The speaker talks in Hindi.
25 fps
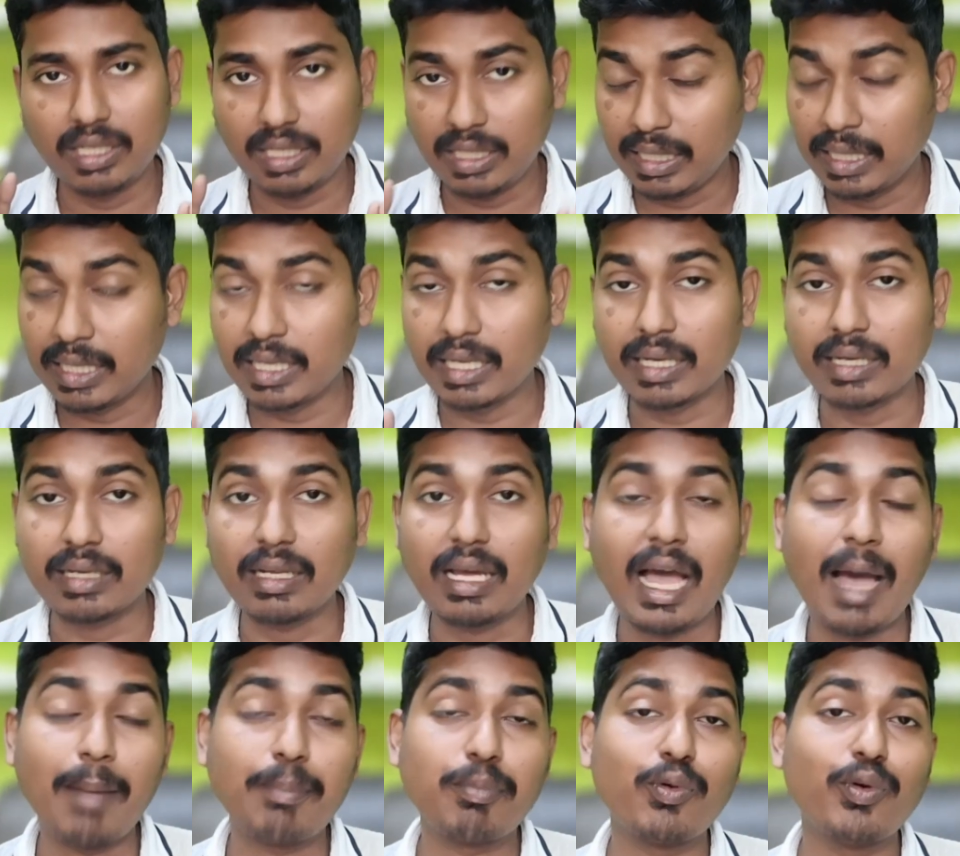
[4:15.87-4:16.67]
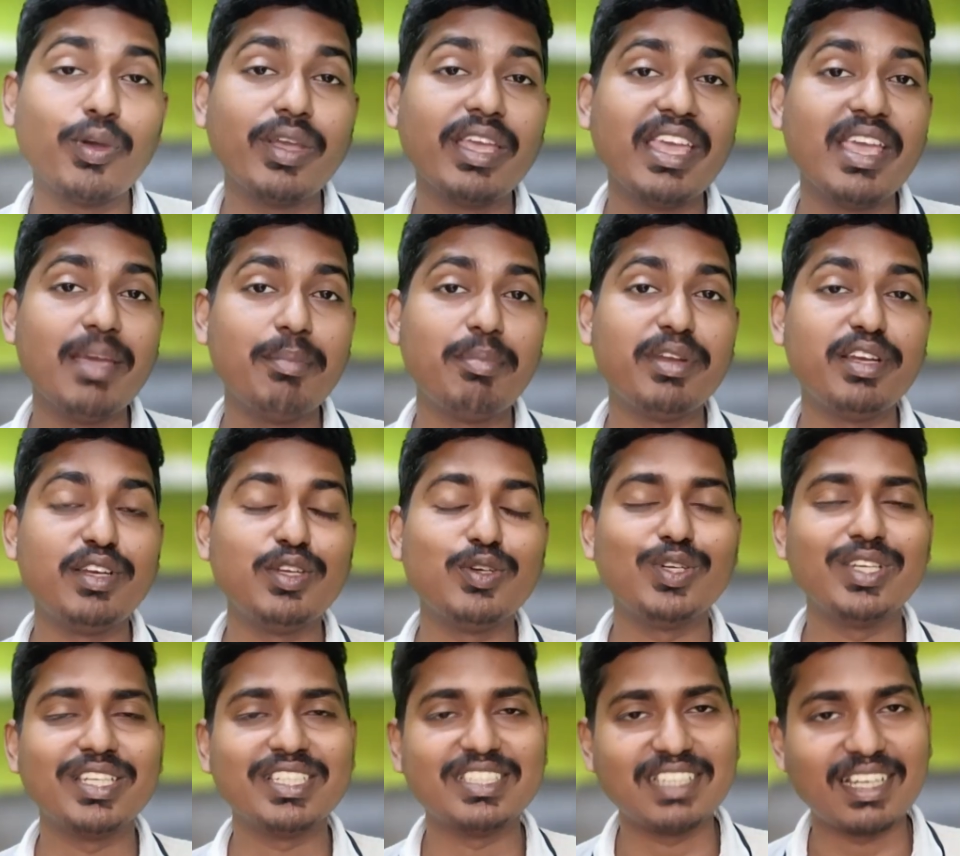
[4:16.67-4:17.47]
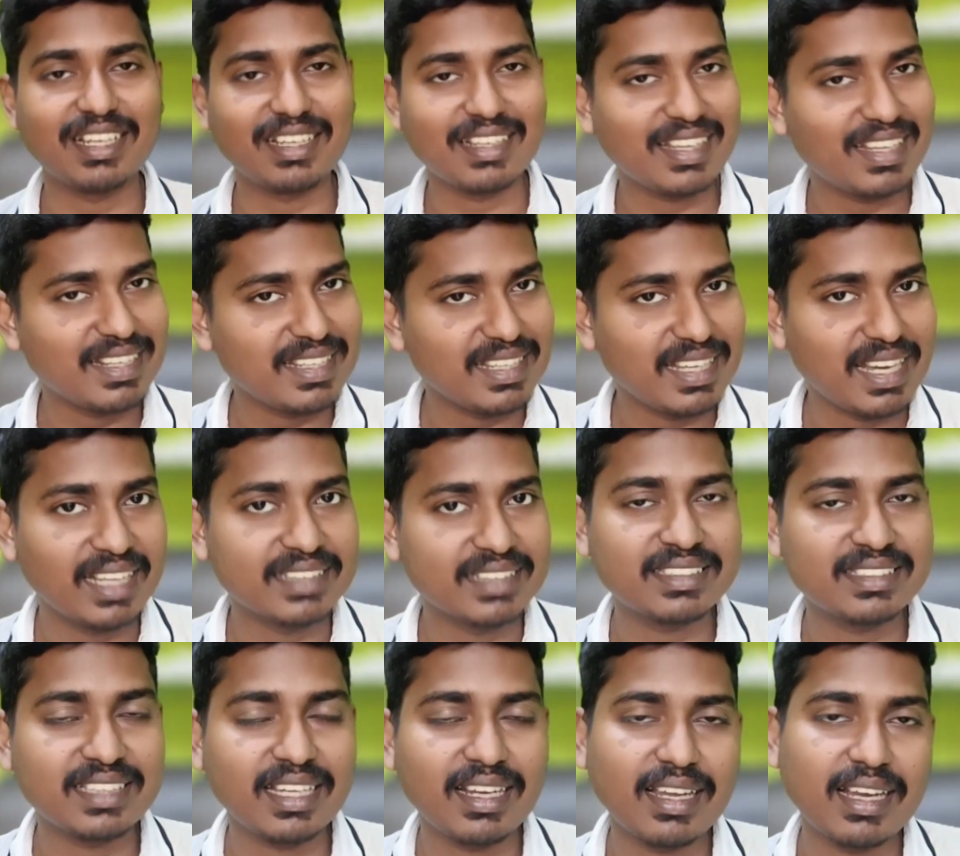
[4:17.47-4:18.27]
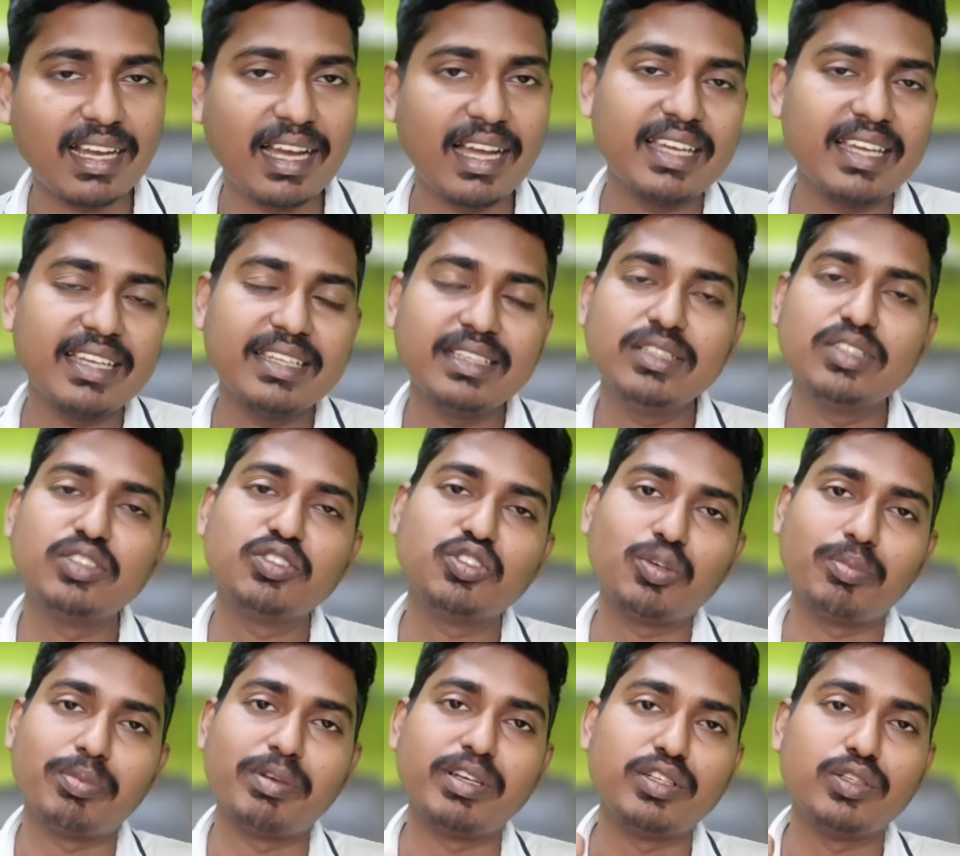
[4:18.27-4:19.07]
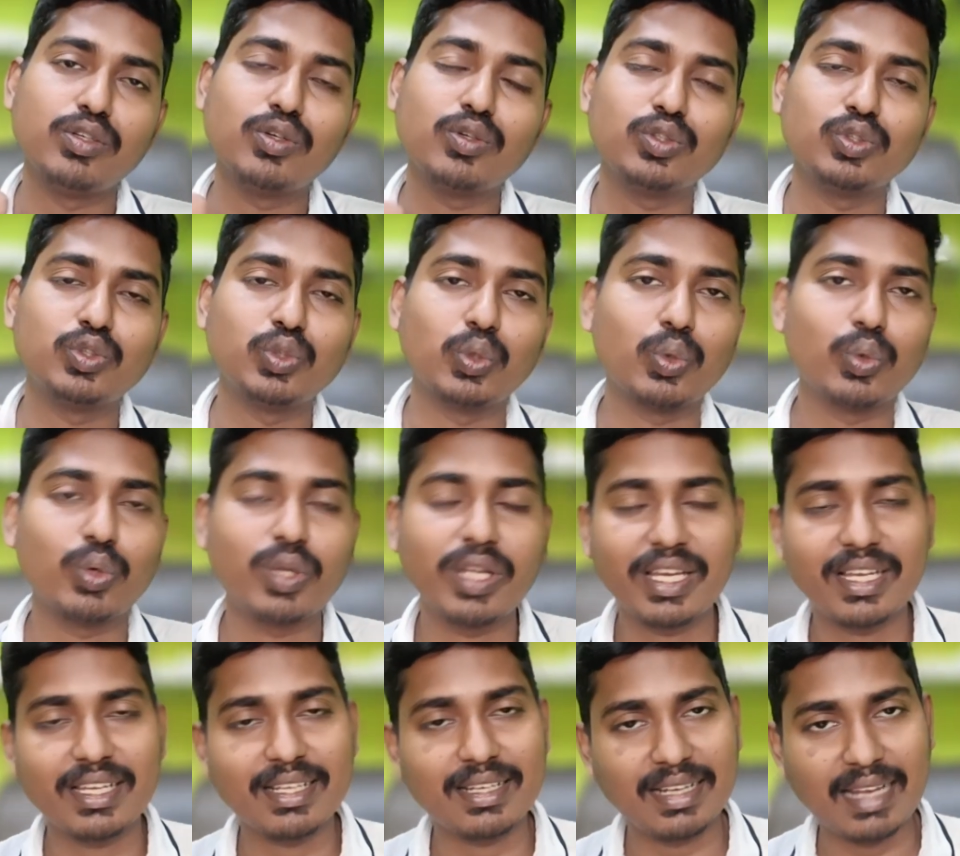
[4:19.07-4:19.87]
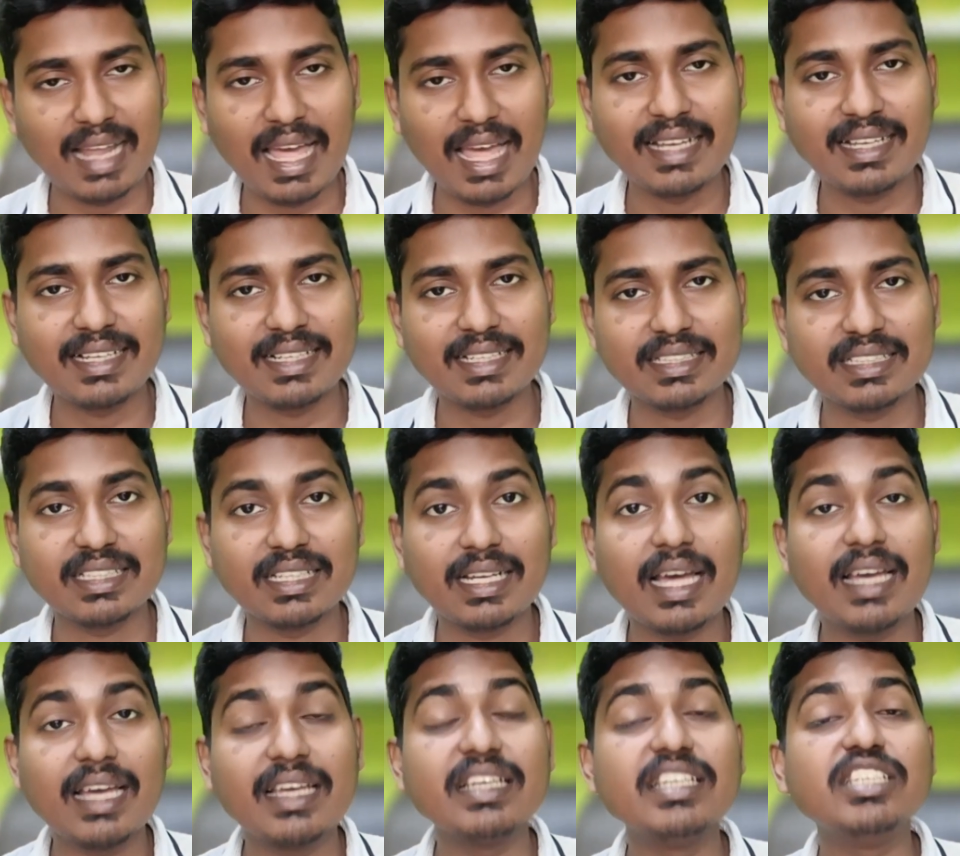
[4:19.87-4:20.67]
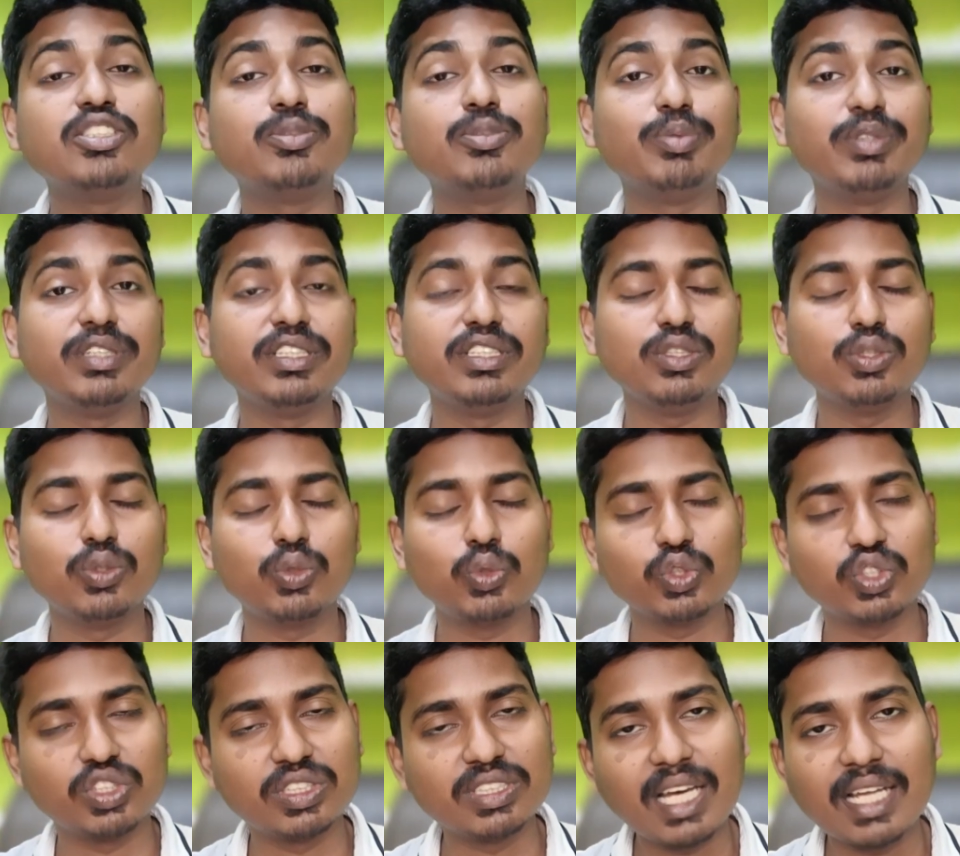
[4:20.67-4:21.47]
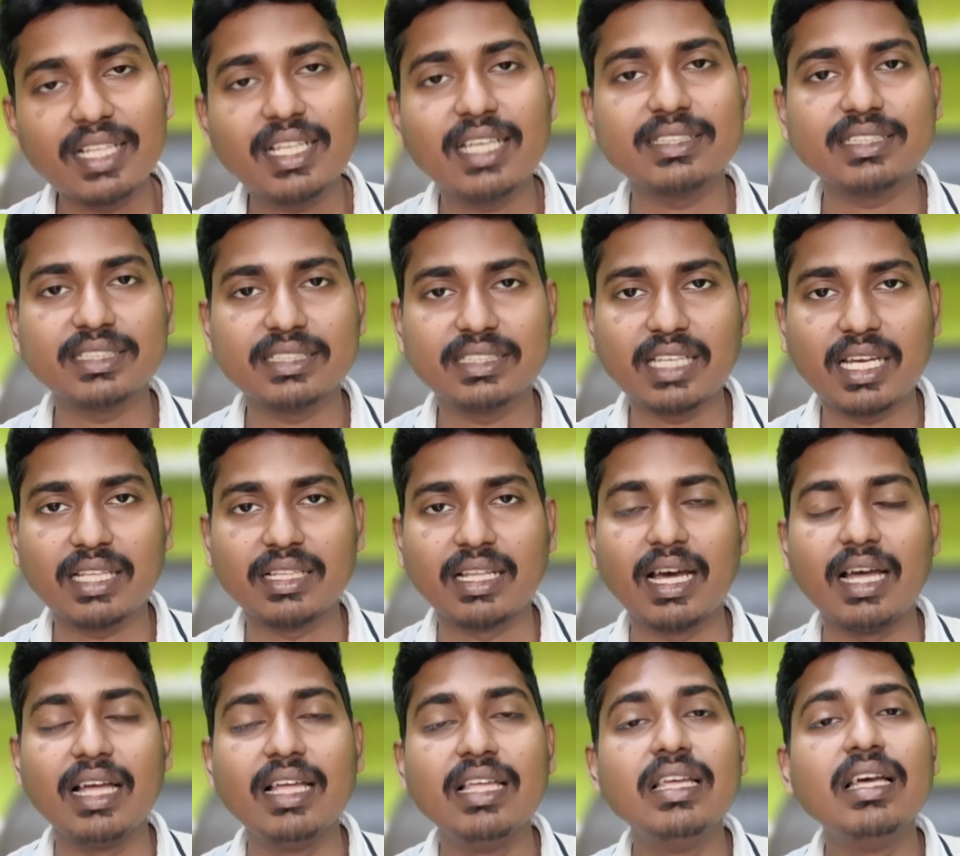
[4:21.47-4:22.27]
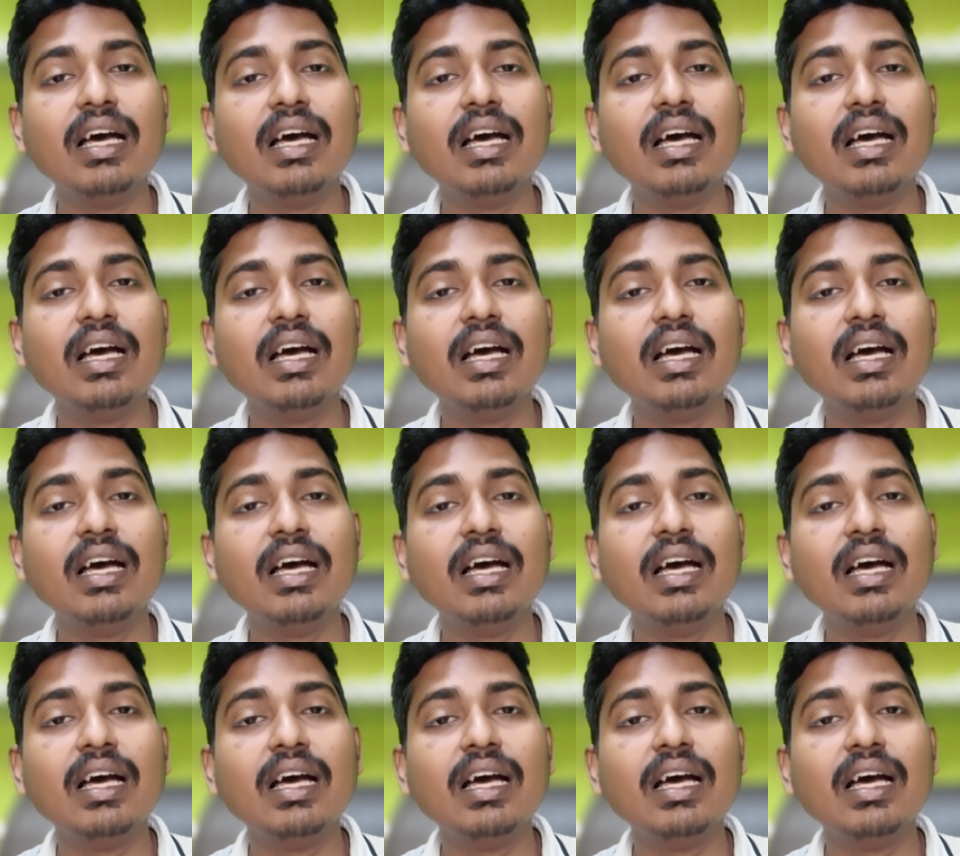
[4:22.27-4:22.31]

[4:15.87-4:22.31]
अगर आपको ये वीडियो ये जानकारी अच्छा लगा है तो वीडियो को जरूर एक लाइक कर देना इस वीडियो को ज़्यादा से ज़्यादा